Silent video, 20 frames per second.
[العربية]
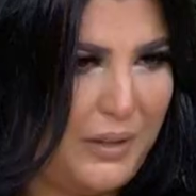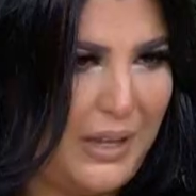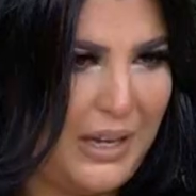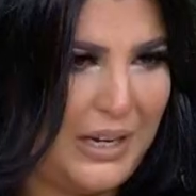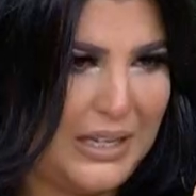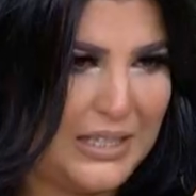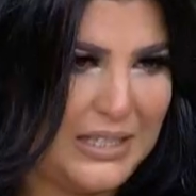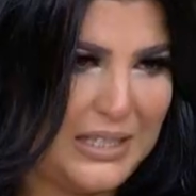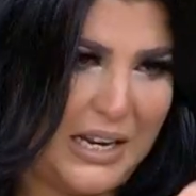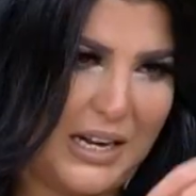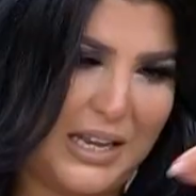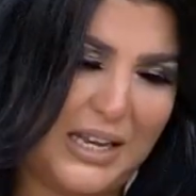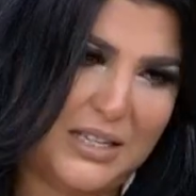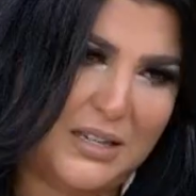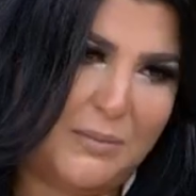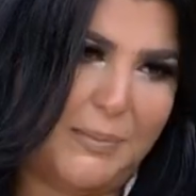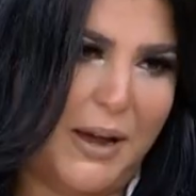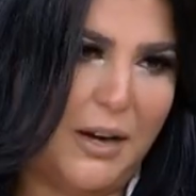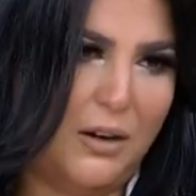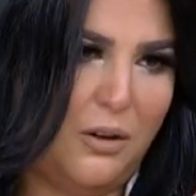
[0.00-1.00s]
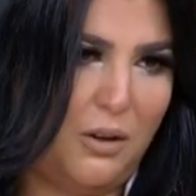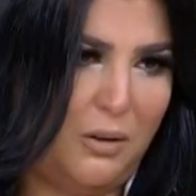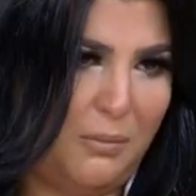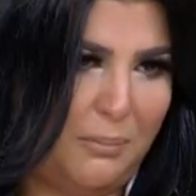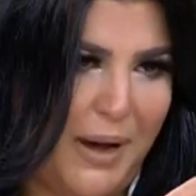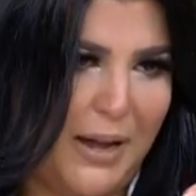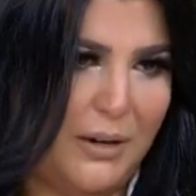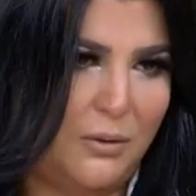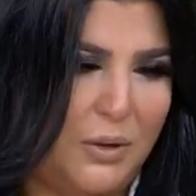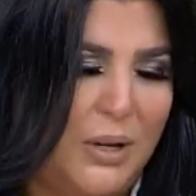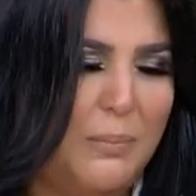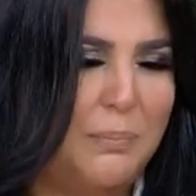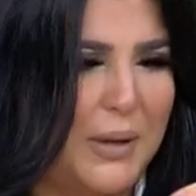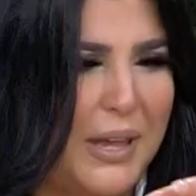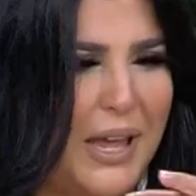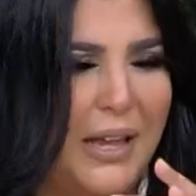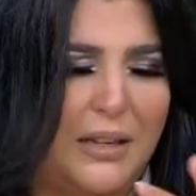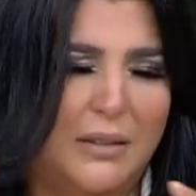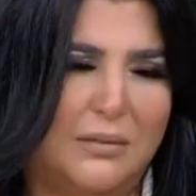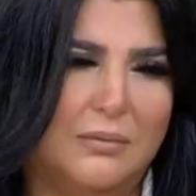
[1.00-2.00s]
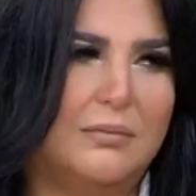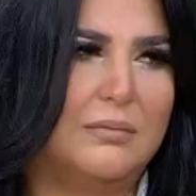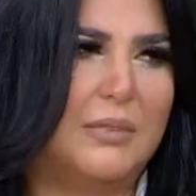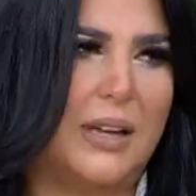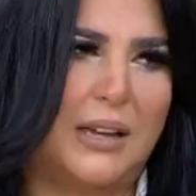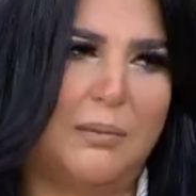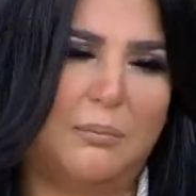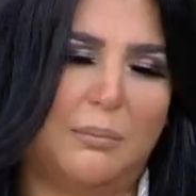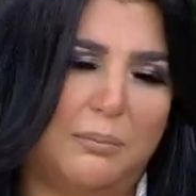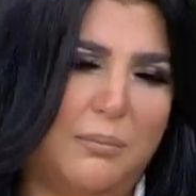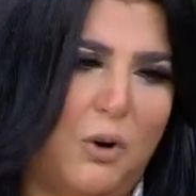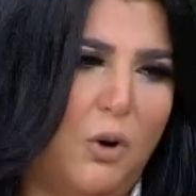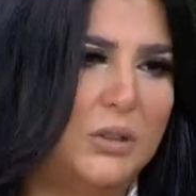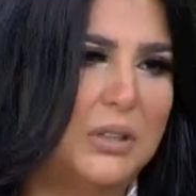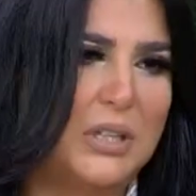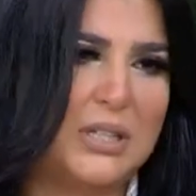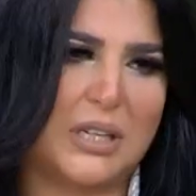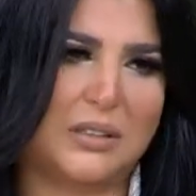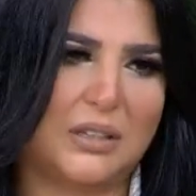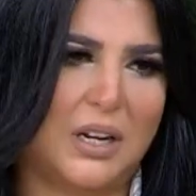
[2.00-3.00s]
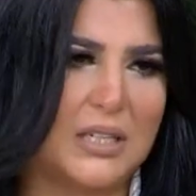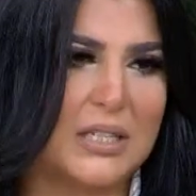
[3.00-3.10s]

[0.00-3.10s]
يعني السنه دي مع مع الاولمب يعني مواد الصيدله